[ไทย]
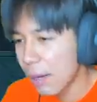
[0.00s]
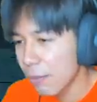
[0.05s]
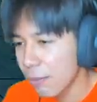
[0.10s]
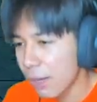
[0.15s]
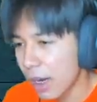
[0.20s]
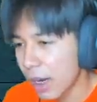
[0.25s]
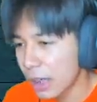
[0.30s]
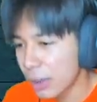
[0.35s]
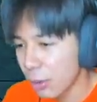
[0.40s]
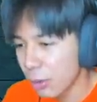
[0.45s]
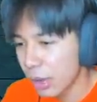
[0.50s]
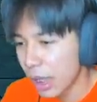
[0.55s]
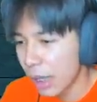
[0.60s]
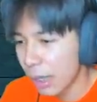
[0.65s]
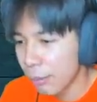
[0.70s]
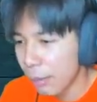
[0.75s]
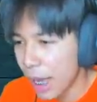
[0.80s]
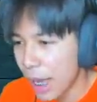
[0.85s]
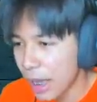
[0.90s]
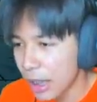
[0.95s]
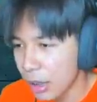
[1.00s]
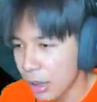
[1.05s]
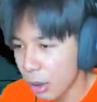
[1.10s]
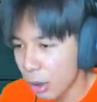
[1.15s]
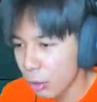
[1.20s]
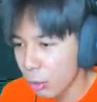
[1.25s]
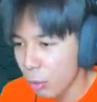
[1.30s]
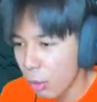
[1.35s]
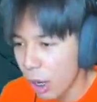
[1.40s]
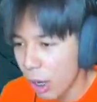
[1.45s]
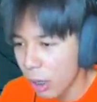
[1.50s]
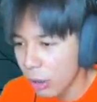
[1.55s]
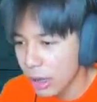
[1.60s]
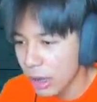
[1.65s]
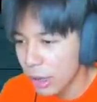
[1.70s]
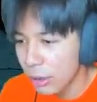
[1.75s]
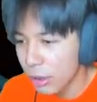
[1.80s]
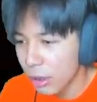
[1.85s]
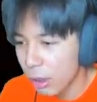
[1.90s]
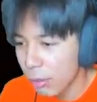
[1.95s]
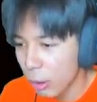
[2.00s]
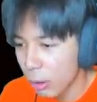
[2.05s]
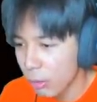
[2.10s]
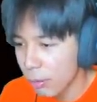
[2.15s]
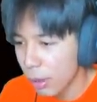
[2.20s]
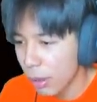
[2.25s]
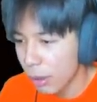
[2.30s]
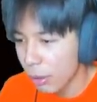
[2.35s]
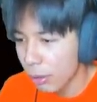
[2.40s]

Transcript: บฝั่งโจรอะมาลองดูว่าเขาจะเล่นเท่ากับเราหรือเปล่า